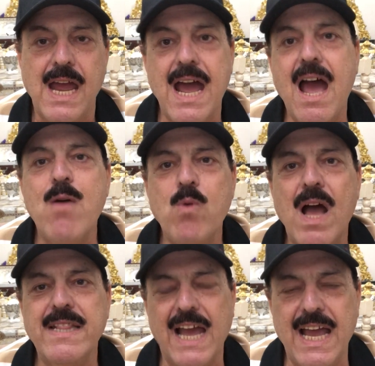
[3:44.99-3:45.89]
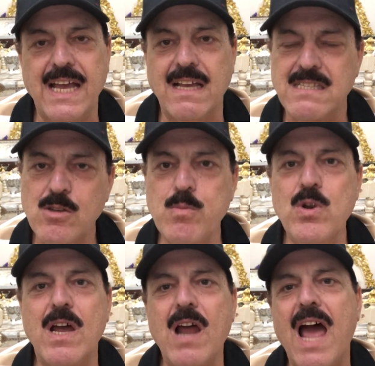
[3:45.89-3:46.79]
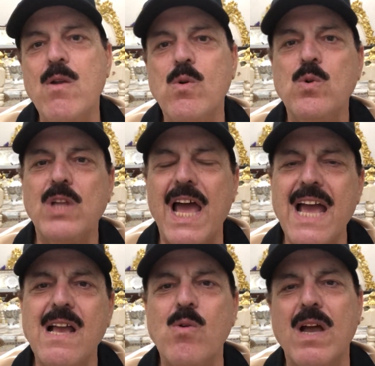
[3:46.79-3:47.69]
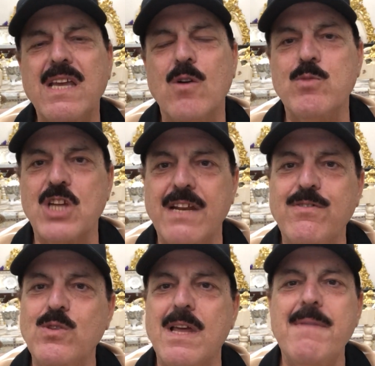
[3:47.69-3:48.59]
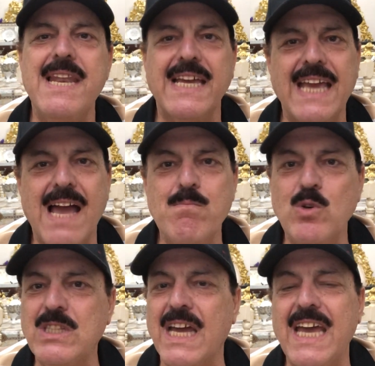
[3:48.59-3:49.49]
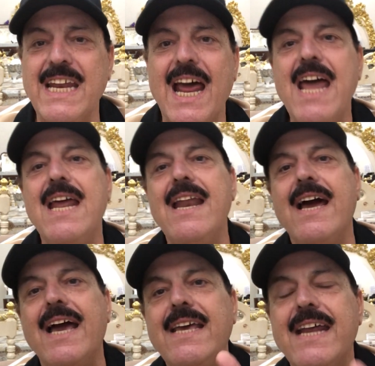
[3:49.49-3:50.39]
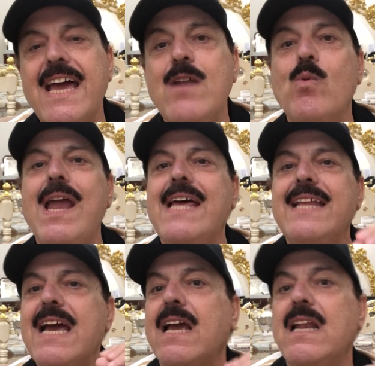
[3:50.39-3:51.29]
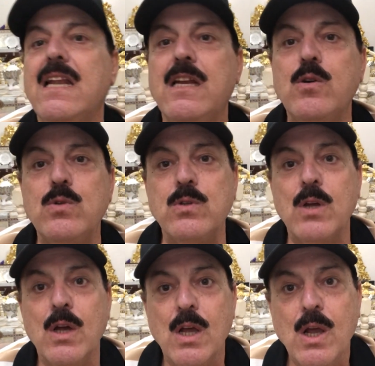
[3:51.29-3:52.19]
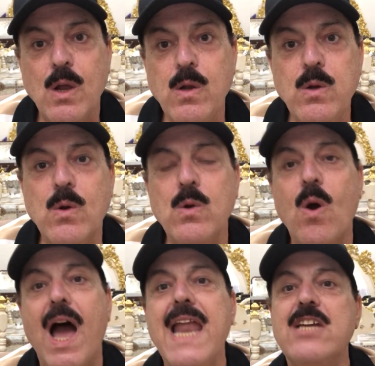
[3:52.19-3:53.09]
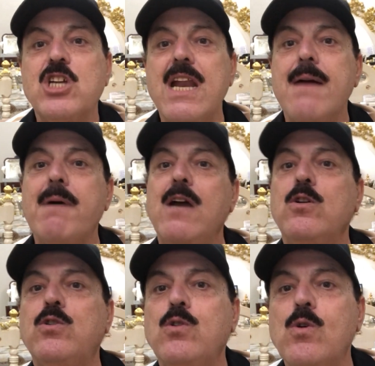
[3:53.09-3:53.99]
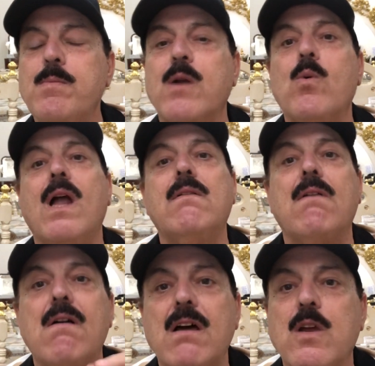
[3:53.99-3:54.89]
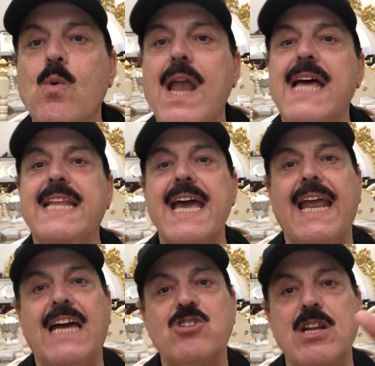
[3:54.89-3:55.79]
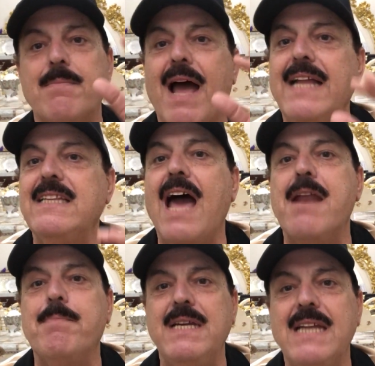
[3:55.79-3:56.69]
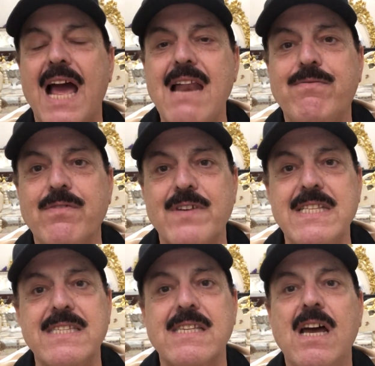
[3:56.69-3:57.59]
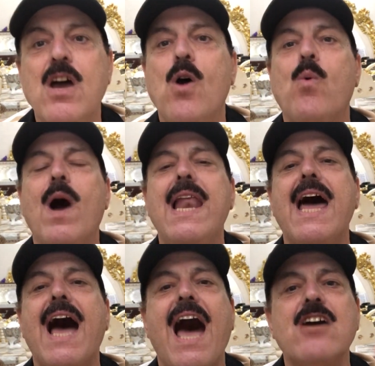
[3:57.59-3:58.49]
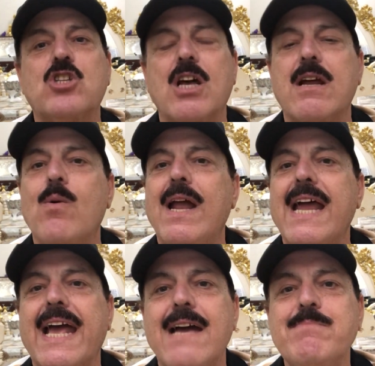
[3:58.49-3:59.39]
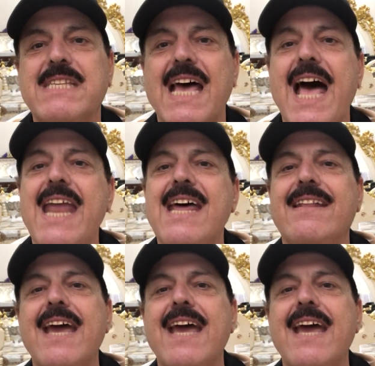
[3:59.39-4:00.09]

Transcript: او ادي حاجه سيبونا هنقوله ده حاجه وجايه ومش عارف انت مالك يا عم وانت غيران انا لا غيران ولا داخل اليوت اليويو علشان ابقى يوتيوبر والله ولا داخل عشان يبقى عندي أربعين ألف فانز ولا عشرة ولا خمسة أنا